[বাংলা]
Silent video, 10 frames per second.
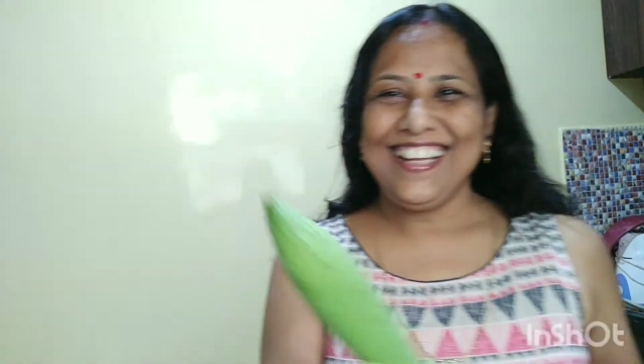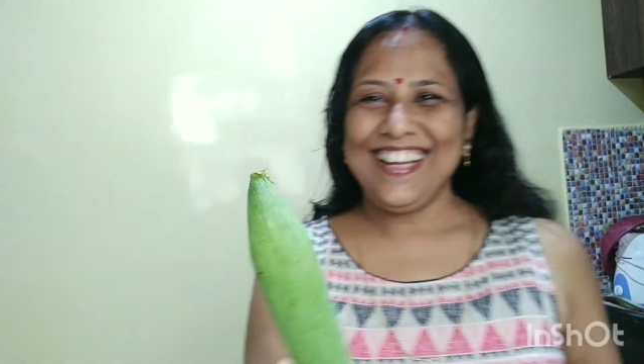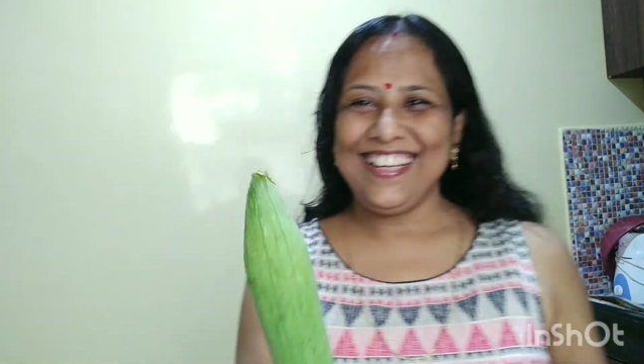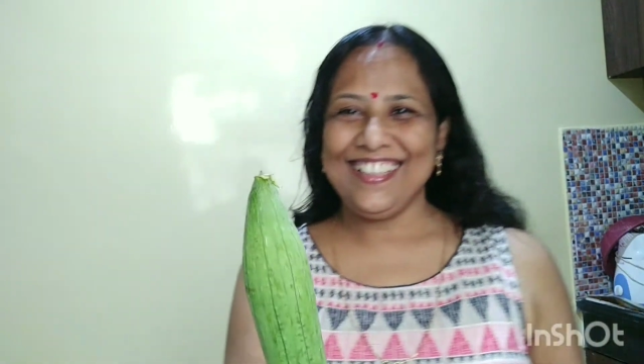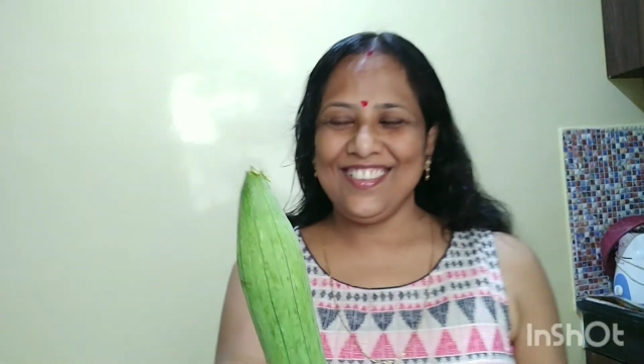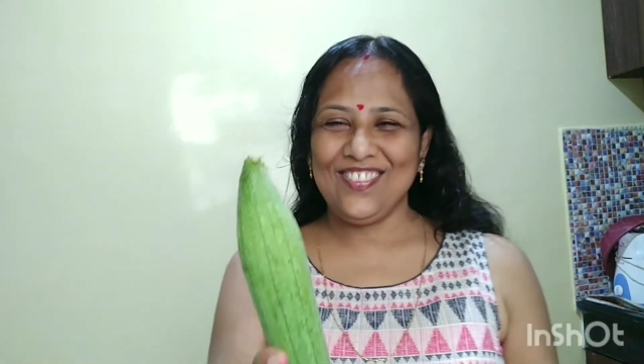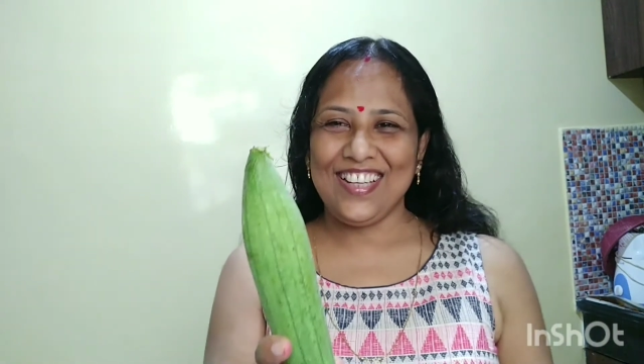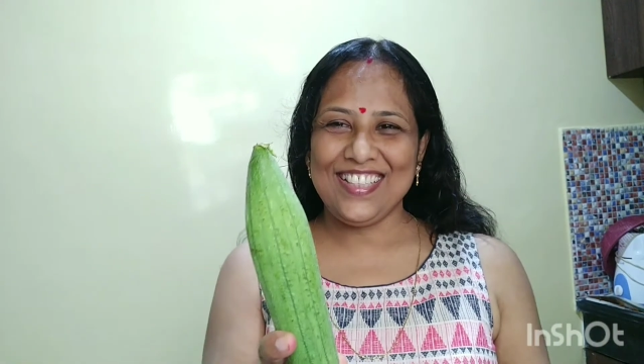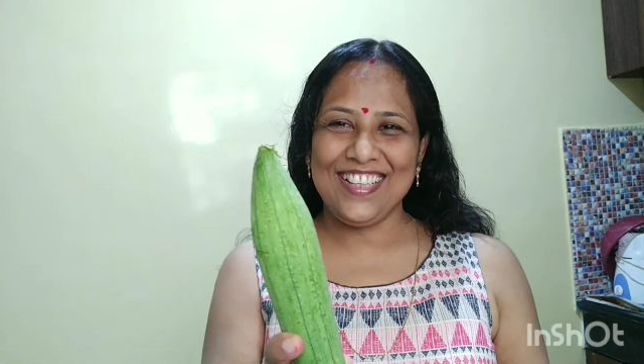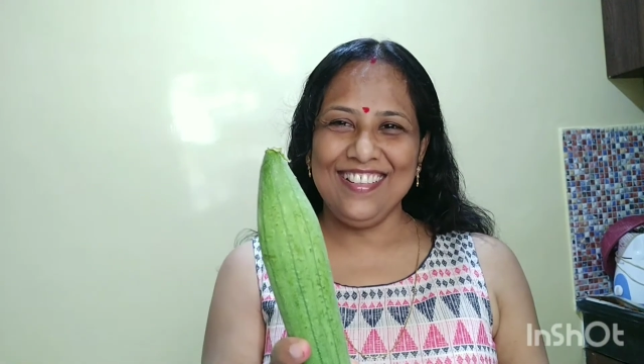এটা তোমরা
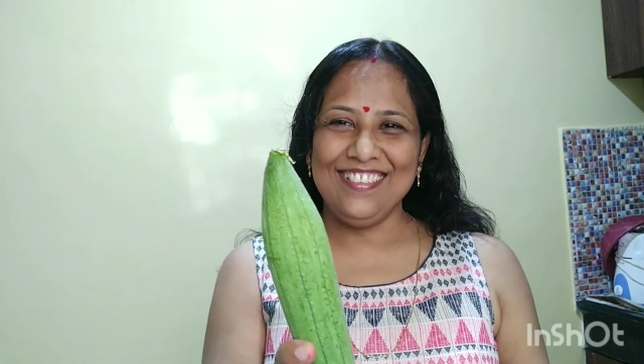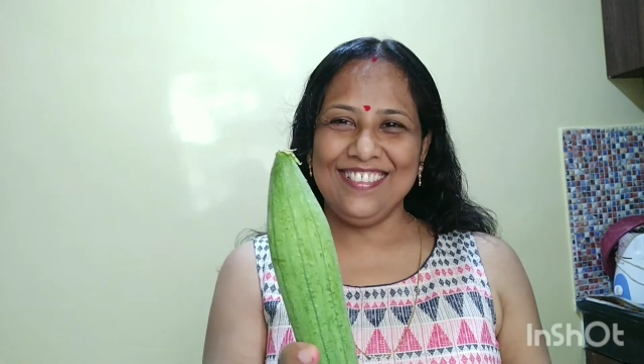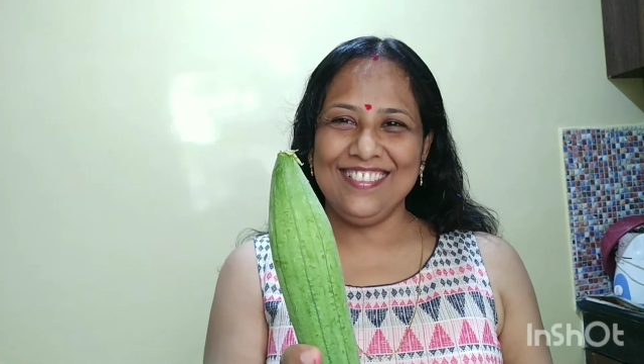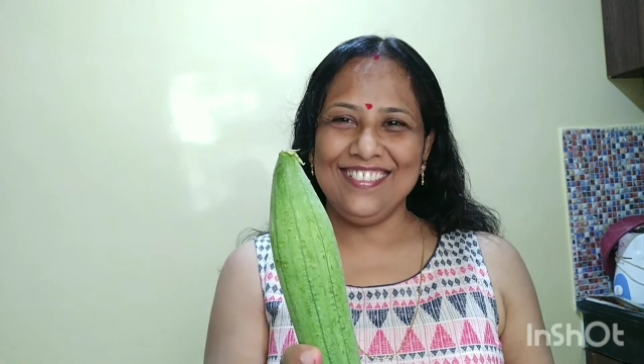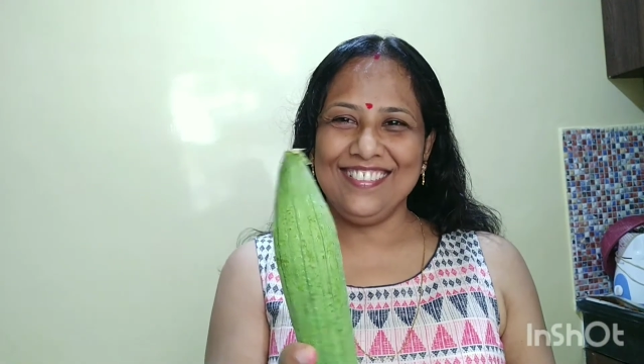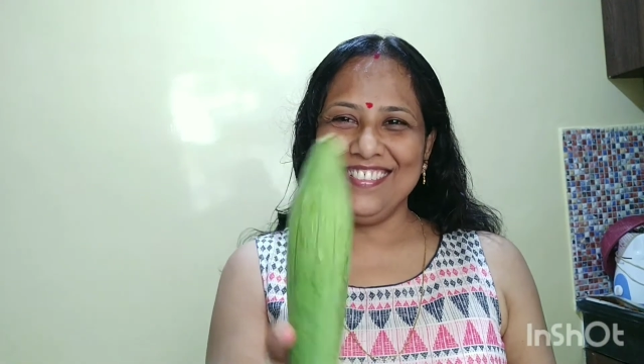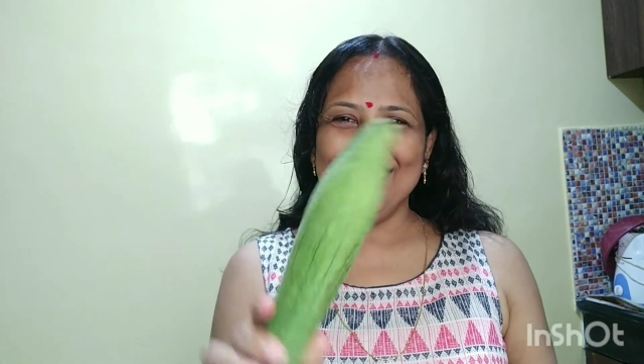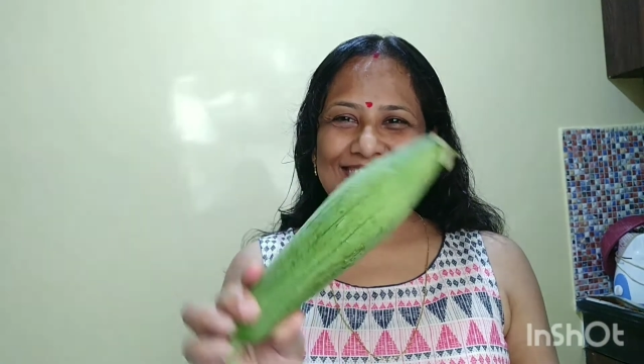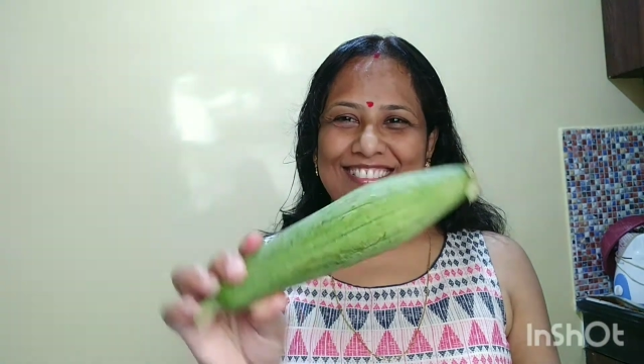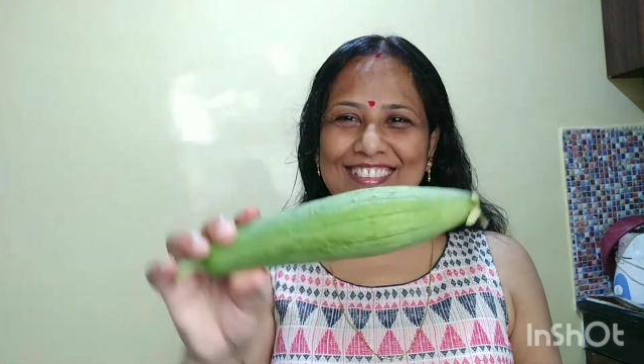চেনো
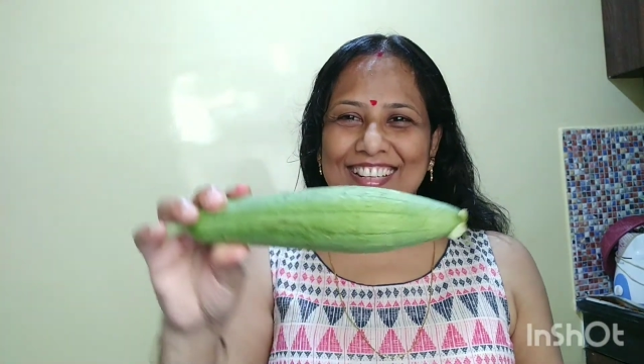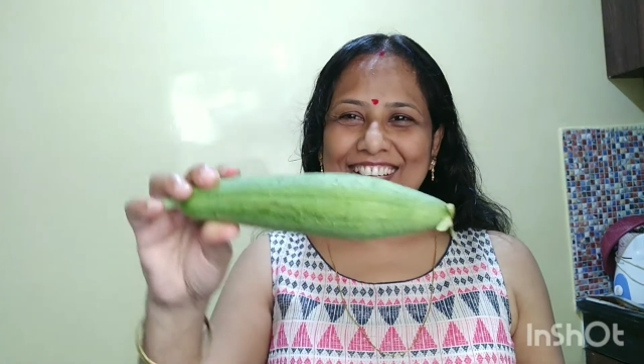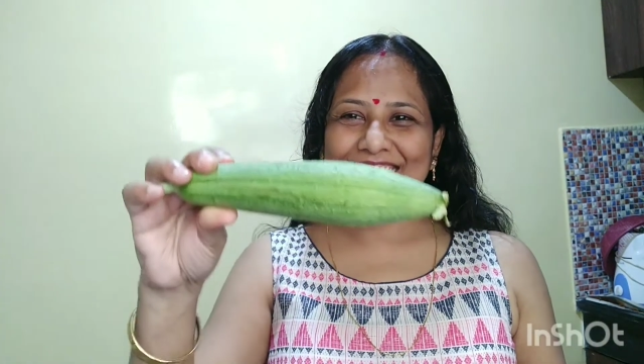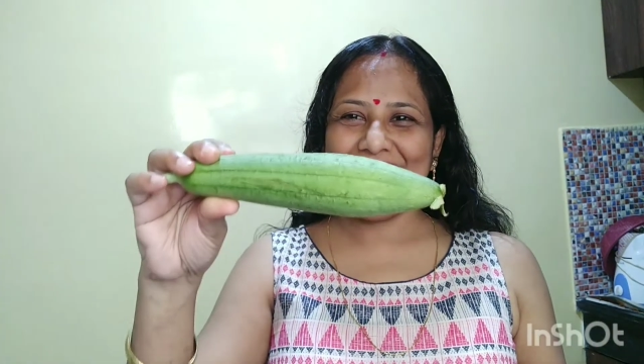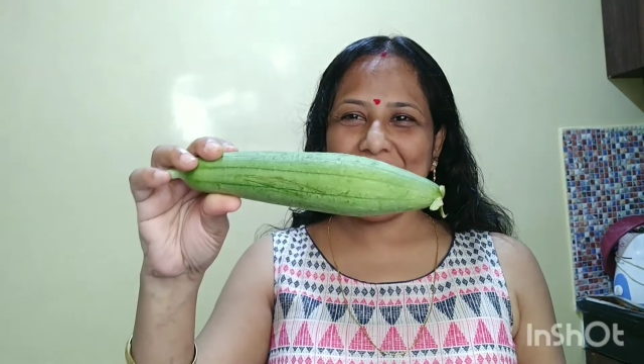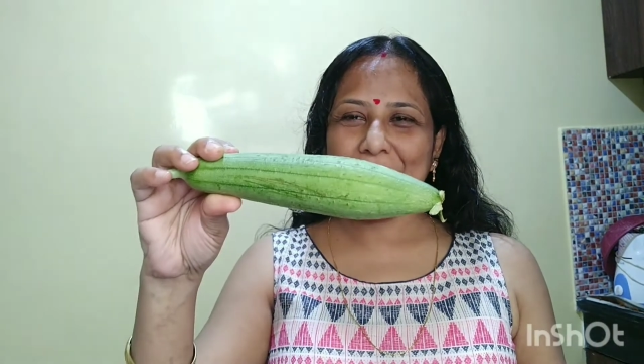এটাকে কি